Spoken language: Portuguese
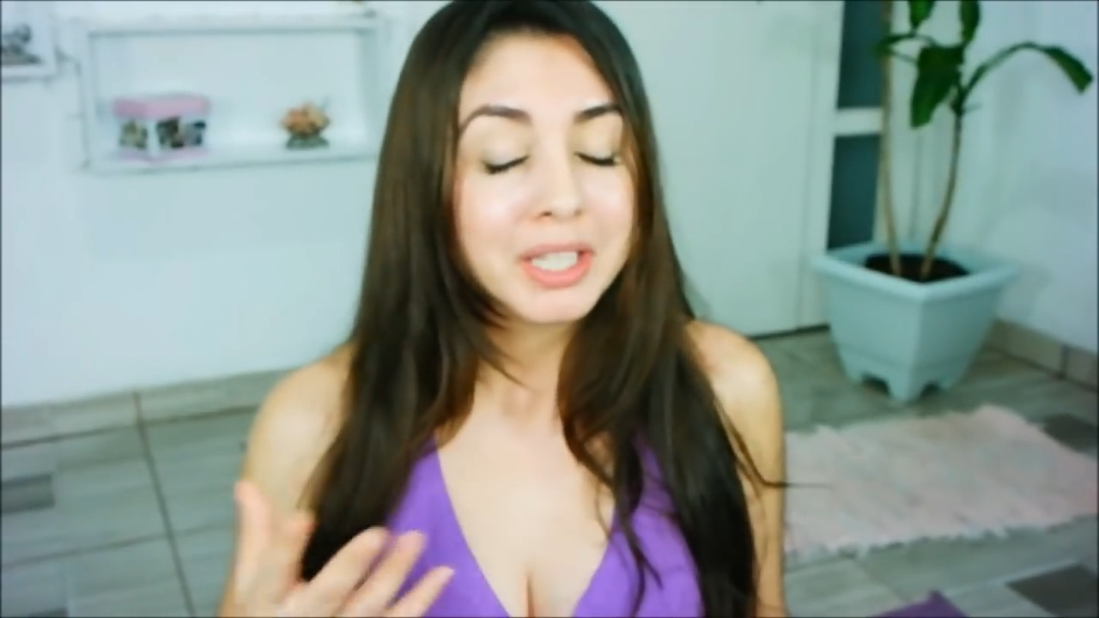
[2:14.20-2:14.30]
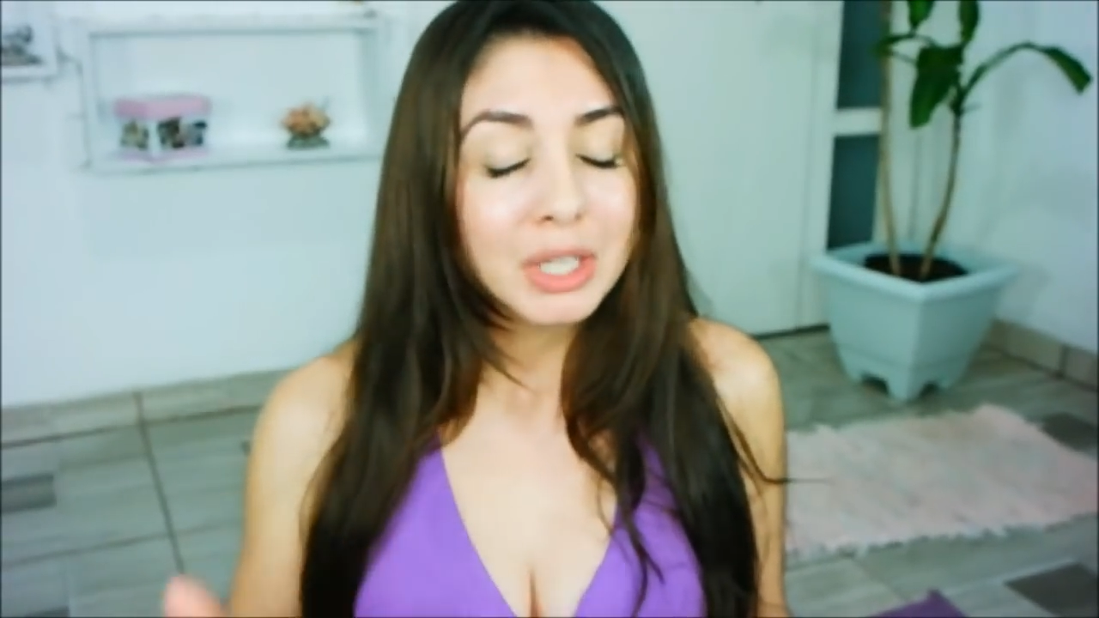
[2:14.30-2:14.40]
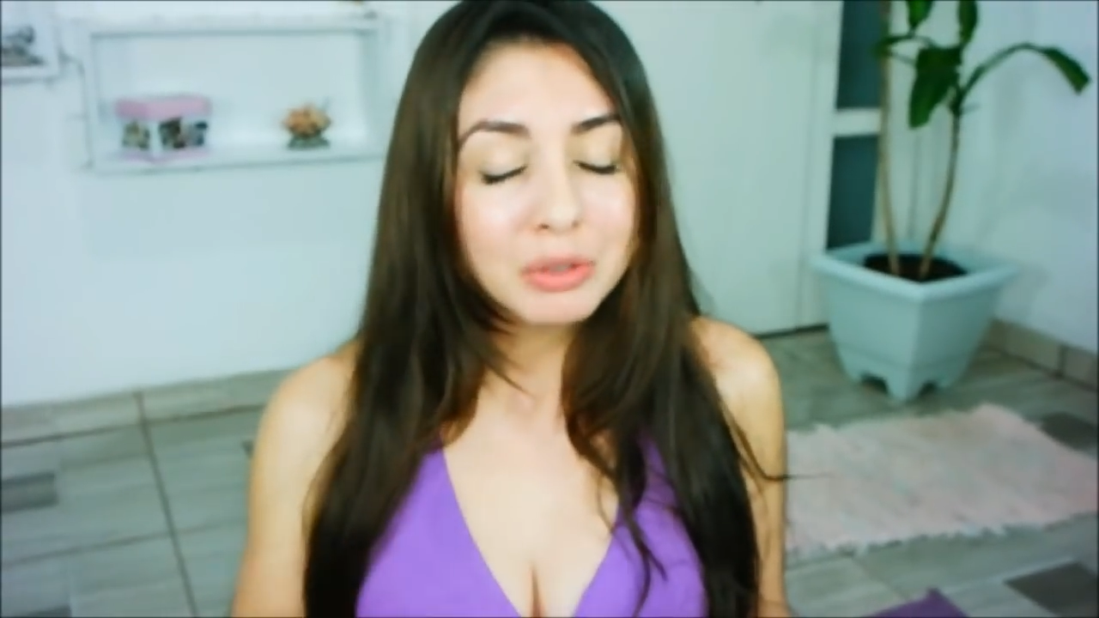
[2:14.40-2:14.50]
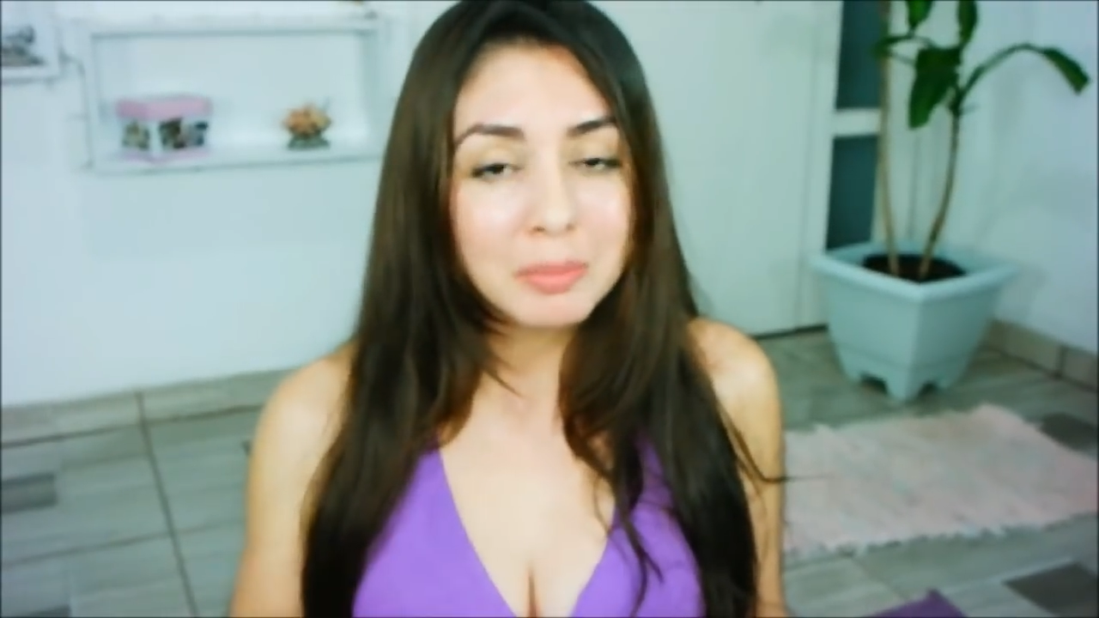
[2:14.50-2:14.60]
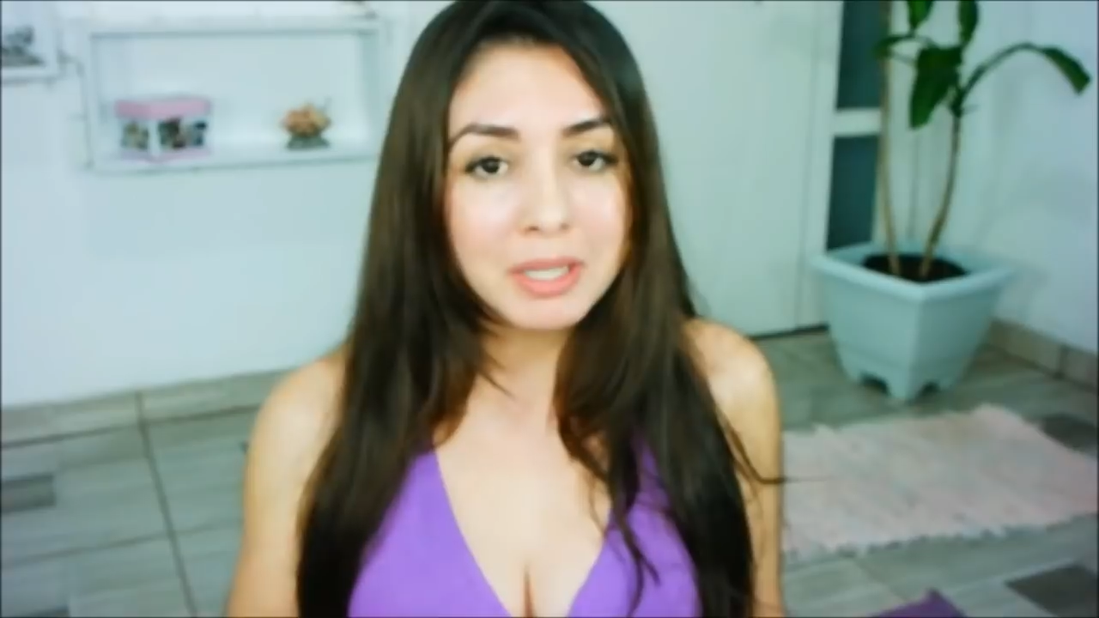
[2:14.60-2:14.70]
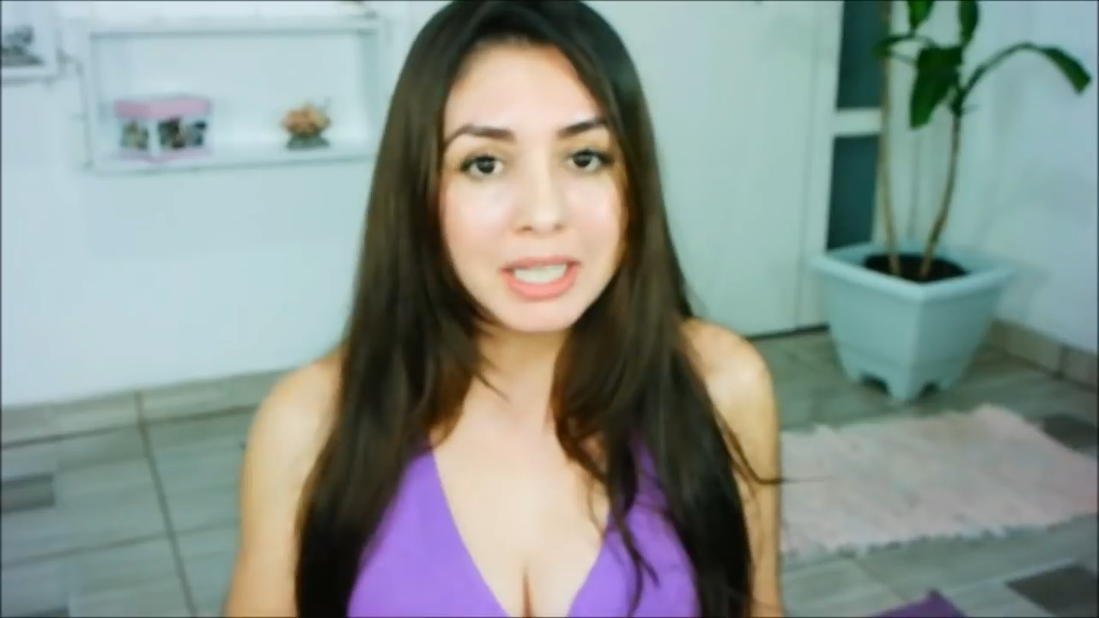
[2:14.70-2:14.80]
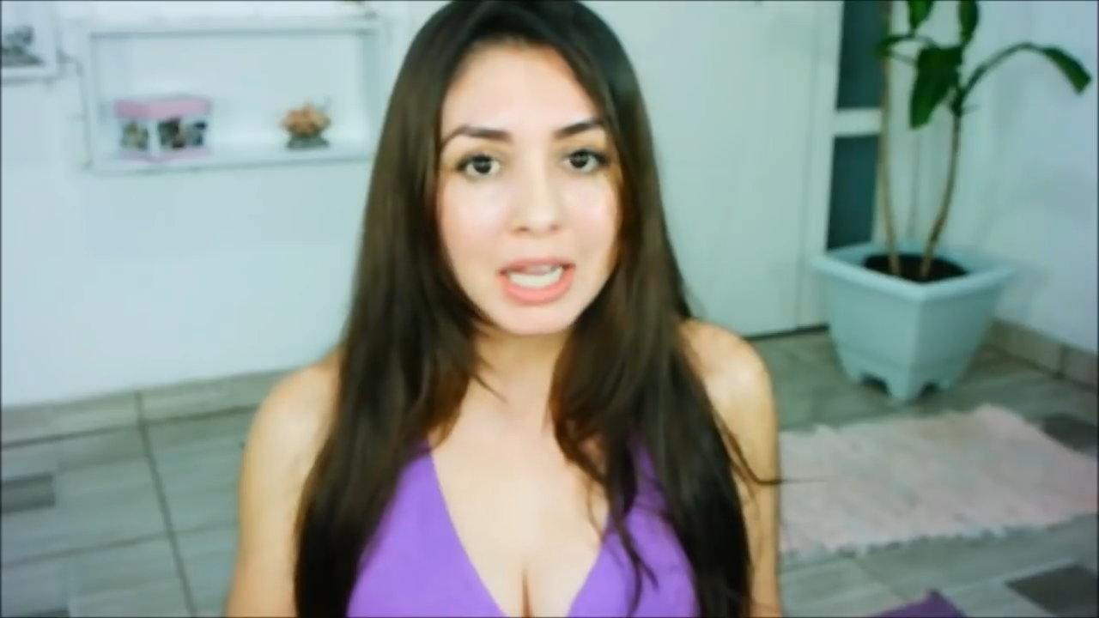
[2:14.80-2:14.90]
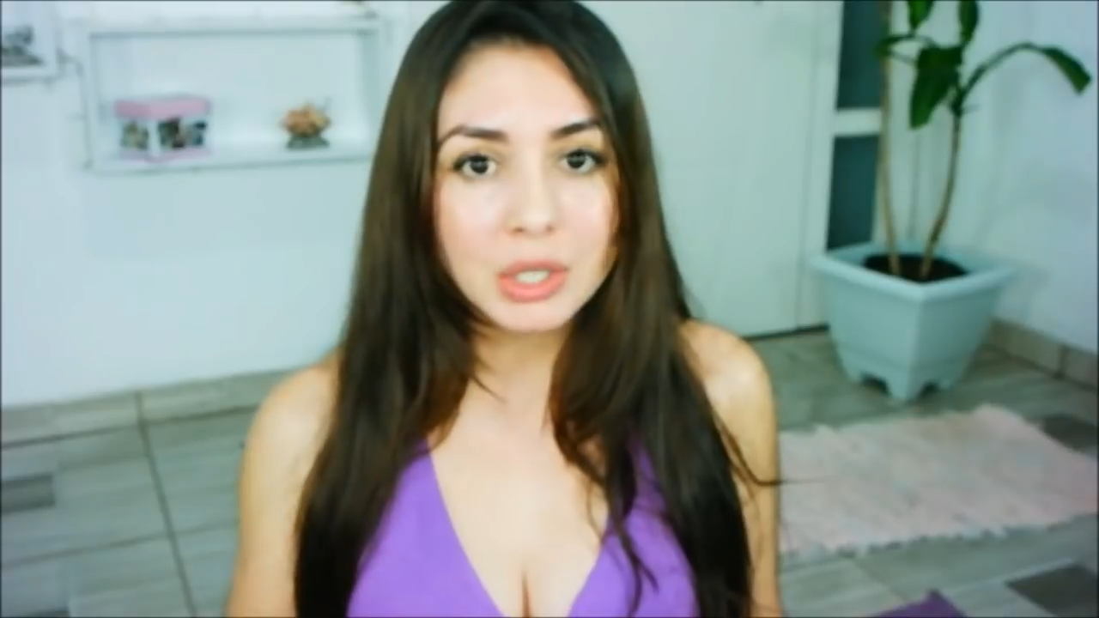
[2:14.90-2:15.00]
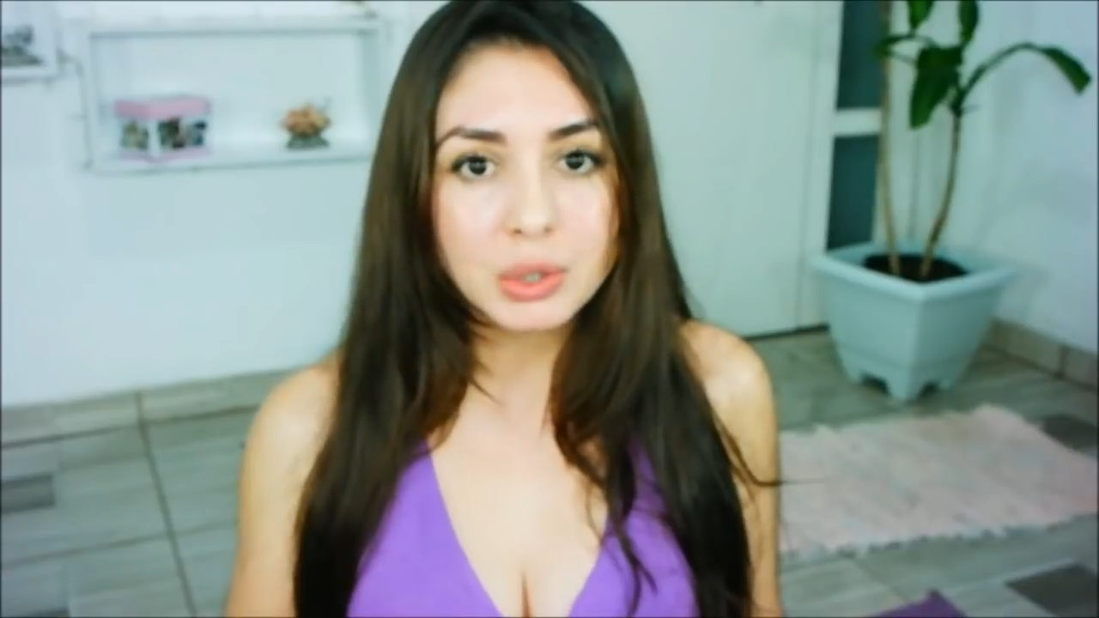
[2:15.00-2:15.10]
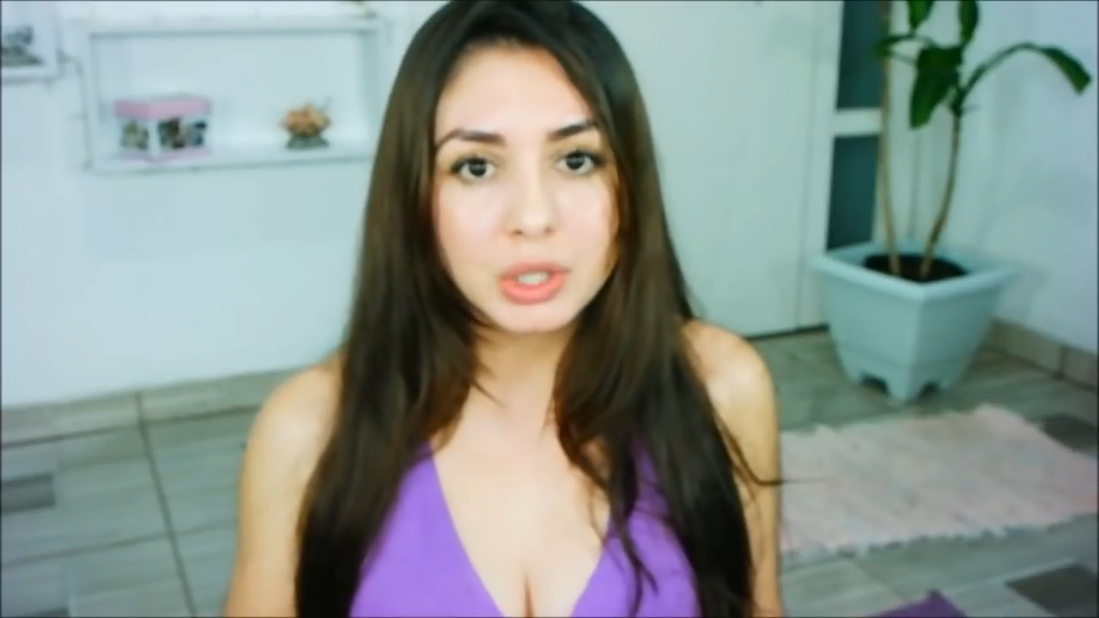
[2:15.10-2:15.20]
Eu também
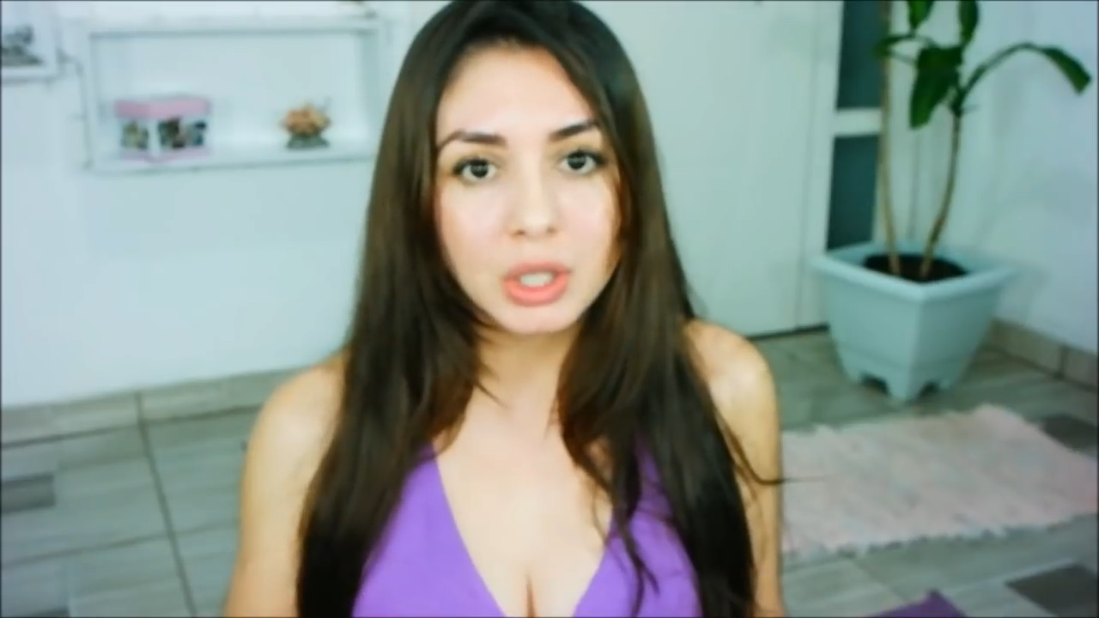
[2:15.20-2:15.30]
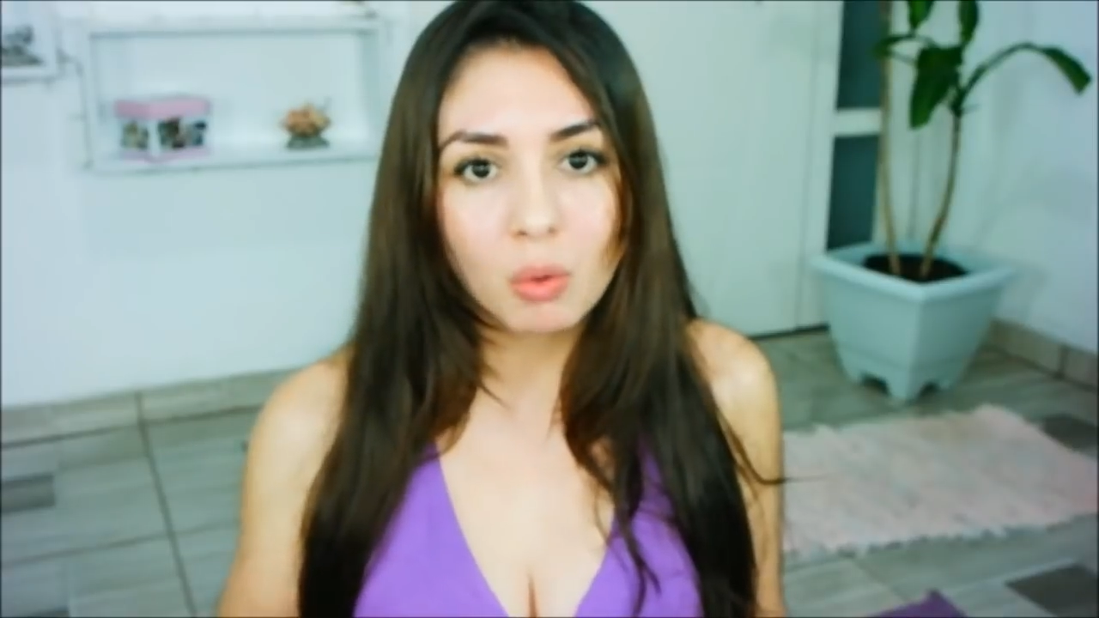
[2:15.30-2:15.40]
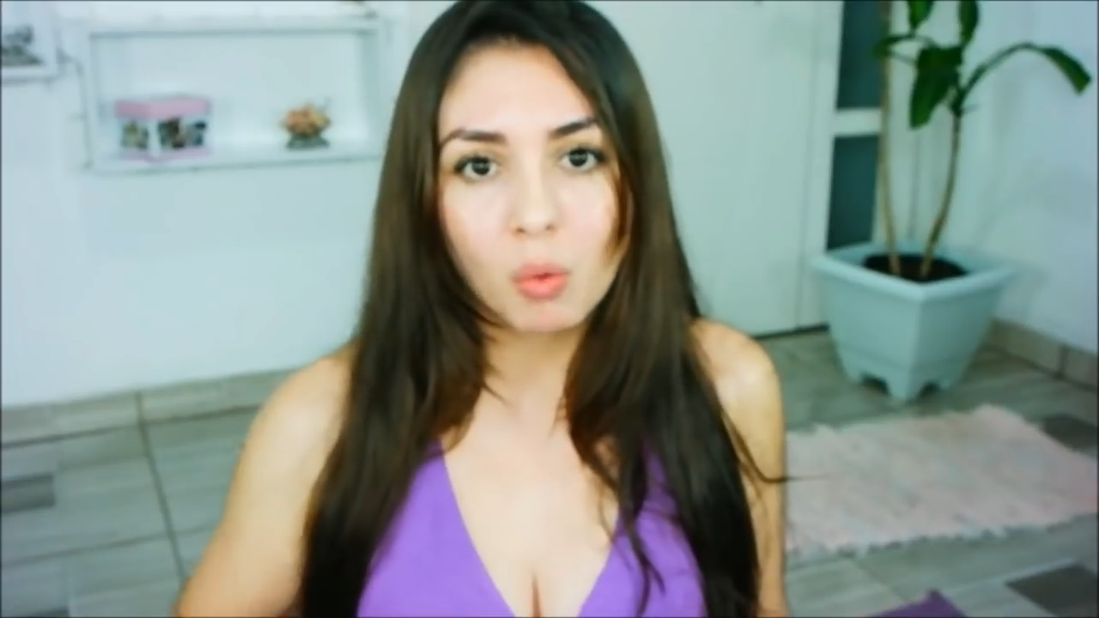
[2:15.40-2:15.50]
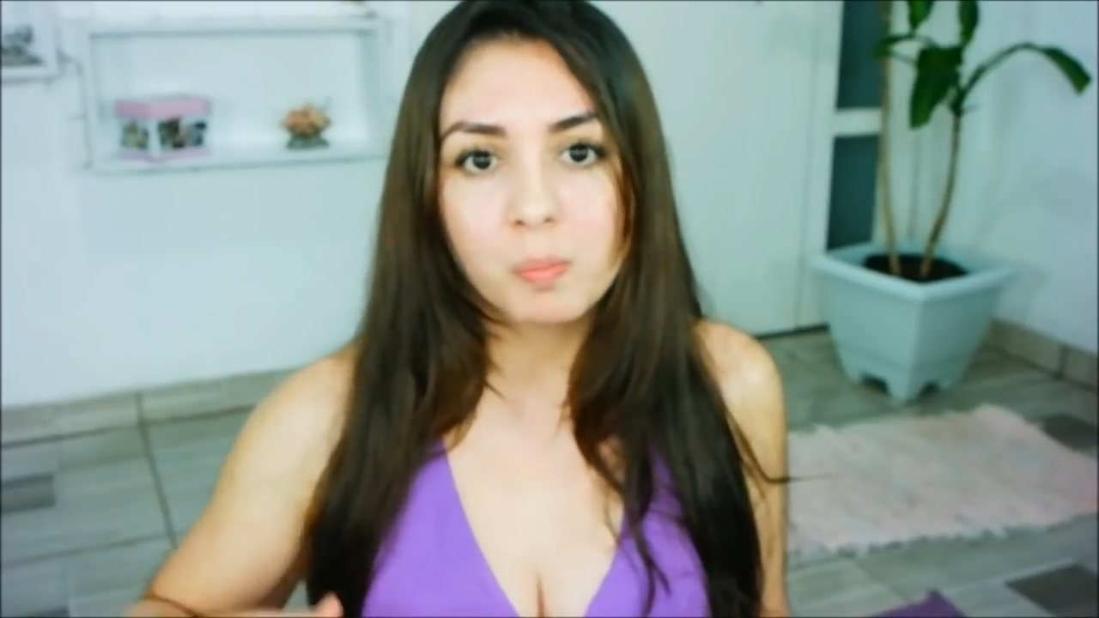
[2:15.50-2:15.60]
acho que com